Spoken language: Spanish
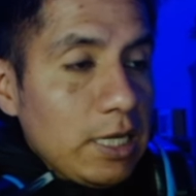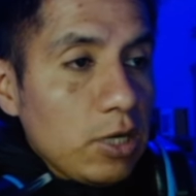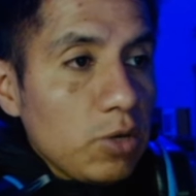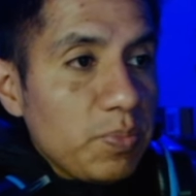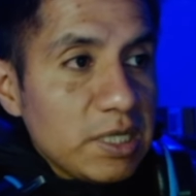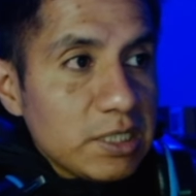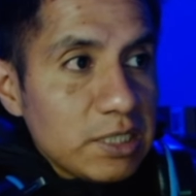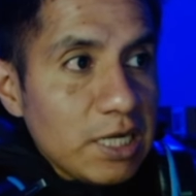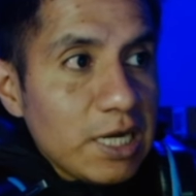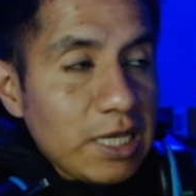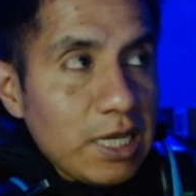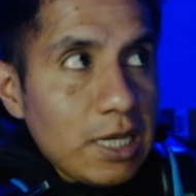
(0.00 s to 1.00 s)
quiero
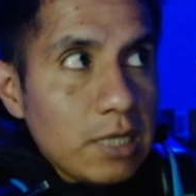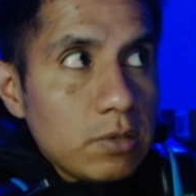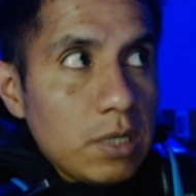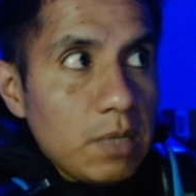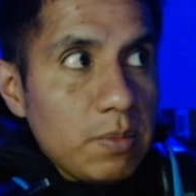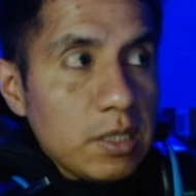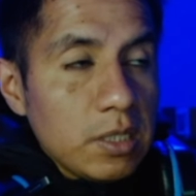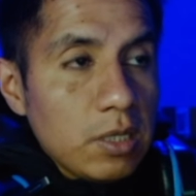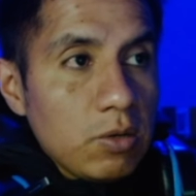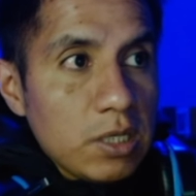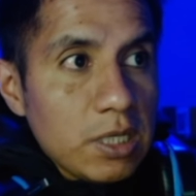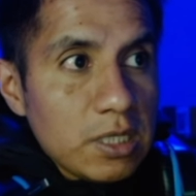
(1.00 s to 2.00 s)
pensar que solamente
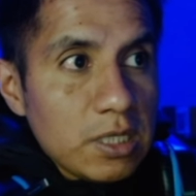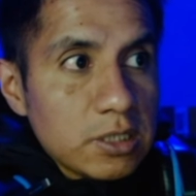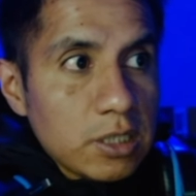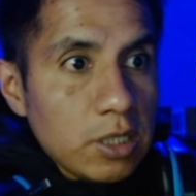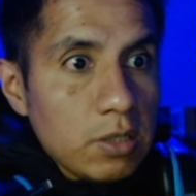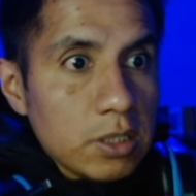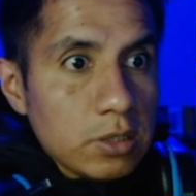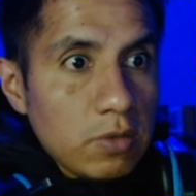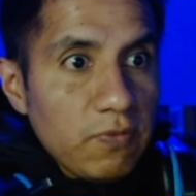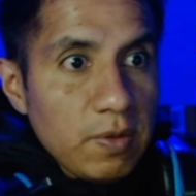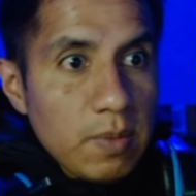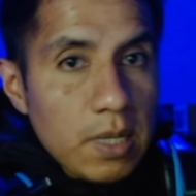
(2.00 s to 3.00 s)
ahorita tres regiones
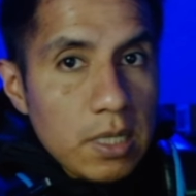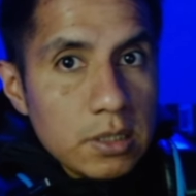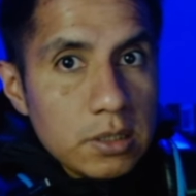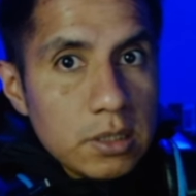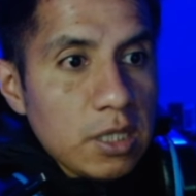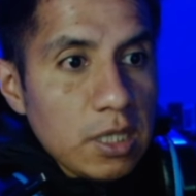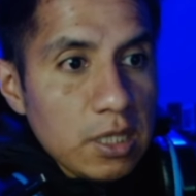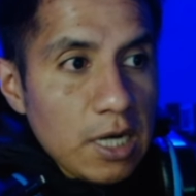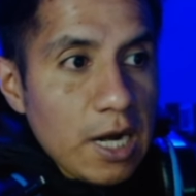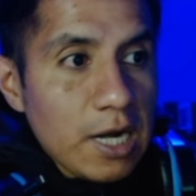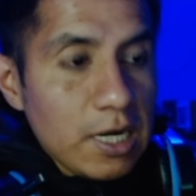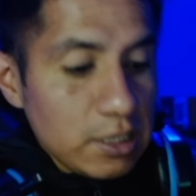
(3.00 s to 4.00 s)
confirmadas
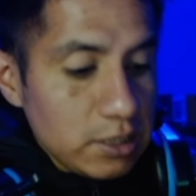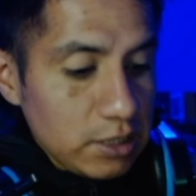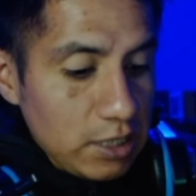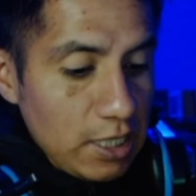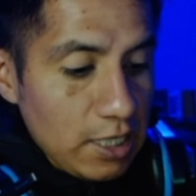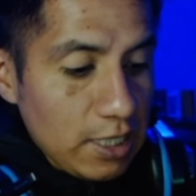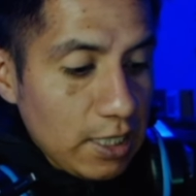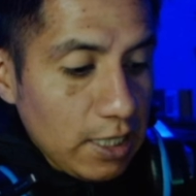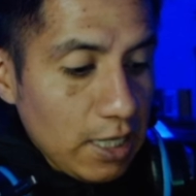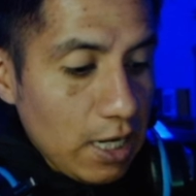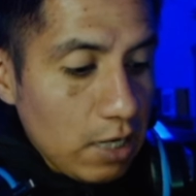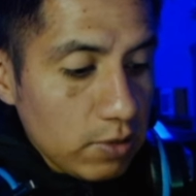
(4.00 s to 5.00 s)
tendrían este
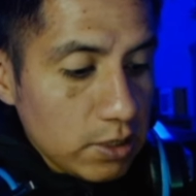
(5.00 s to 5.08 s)
regalo de